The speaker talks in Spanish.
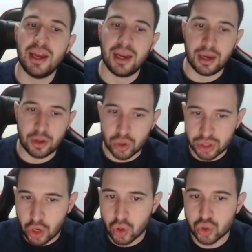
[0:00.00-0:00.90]
el
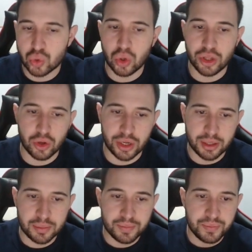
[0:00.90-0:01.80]
cortejo oscuro de Yorick,
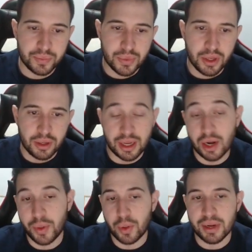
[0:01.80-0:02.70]
que es la
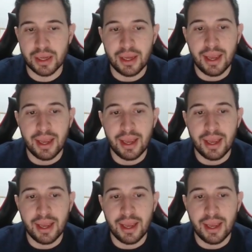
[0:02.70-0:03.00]
W.